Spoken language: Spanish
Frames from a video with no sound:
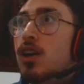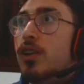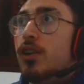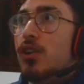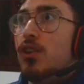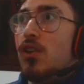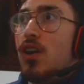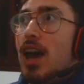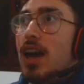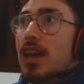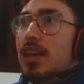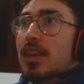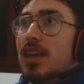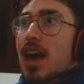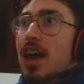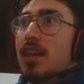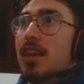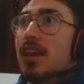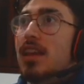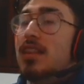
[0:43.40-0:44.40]
Nos
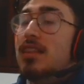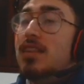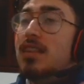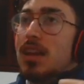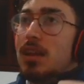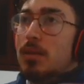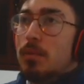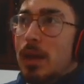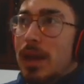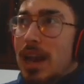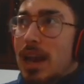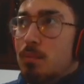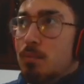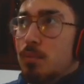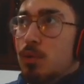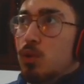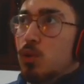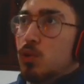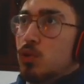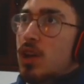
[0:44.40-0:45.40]
añade Trivela
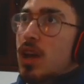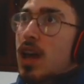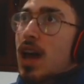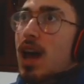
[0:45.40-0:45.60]
Plus.